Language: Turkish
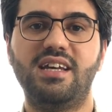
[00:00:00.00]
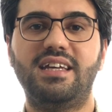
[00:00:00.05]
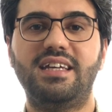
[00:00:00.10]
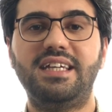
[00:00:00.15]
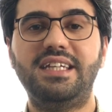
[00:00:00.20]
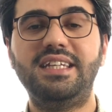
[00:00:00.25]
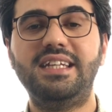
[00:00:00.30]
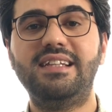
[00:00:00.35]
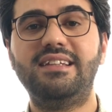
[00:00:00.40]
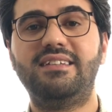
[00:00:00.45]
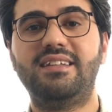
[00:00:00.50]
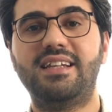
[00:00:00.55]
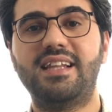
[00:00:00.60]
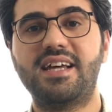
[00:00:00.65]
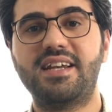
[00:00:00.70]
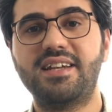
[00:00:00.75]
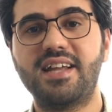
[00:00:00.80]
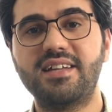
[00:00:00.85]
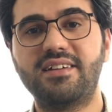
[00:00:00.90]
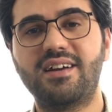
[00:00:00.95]

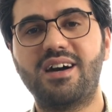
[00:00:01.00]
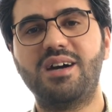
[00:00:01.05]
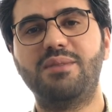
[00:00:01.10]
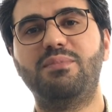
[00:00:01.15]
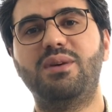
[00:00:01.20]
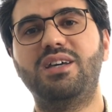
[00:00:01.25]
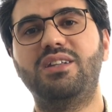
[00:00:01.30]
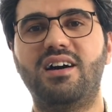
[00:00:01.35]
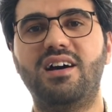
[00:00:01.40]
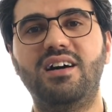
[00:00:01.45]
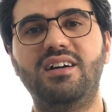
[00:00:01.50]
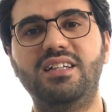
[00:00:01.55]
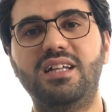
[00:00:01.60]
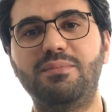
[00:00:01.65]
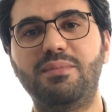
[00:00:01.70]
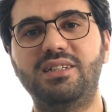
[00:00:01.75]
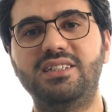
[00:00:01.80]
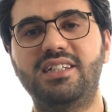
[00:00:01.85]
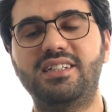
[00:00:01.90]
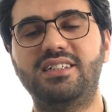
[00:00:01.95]
iniltilerine rağmen
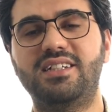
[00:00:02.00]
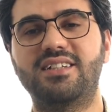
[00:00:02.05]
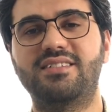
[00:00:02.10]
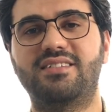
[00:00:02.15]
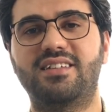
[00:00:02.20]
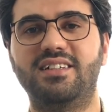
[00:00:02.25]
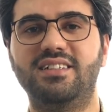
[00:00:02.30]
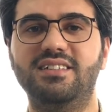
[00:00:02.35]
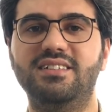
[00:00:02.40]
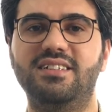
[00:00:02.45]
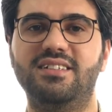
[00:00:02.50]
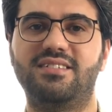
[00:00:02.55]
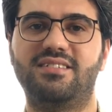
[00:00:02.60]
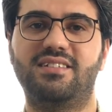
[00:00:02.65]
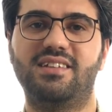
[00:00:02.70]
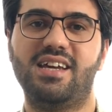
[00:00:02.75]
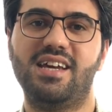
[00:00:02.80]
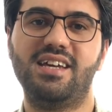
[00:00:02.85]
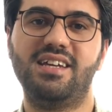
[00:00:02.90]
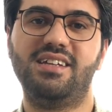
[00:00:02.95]
ağlamalarına
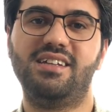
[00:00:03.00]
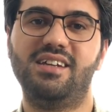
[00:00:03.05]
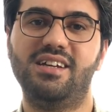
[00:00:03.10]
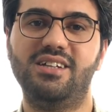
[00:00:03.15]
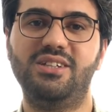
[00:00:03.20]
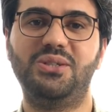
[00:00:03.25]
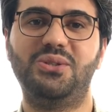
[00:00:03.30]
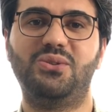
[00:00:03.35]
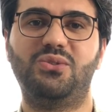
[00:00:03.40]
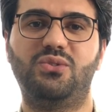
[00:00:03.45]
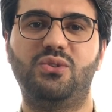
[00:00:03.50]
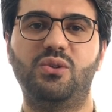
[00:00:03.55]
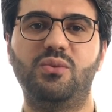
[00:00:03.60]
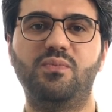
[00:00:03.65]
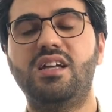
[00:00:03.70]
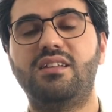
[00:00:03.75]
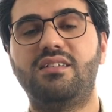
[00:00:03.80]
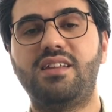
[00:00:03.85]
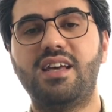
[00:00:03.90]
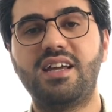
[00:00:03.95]
sağırız ey yeryüzü.
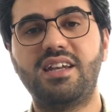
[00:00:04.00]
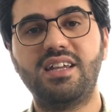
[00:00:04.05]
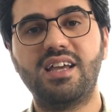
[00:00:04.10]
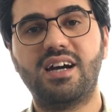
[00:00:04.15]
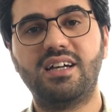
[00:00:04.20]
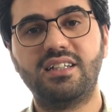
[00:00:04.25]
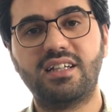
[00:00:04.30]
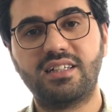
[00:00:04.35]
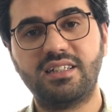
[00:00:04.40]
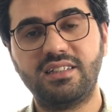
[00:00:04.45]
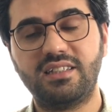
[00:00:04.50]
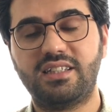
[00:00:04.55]
Deryaların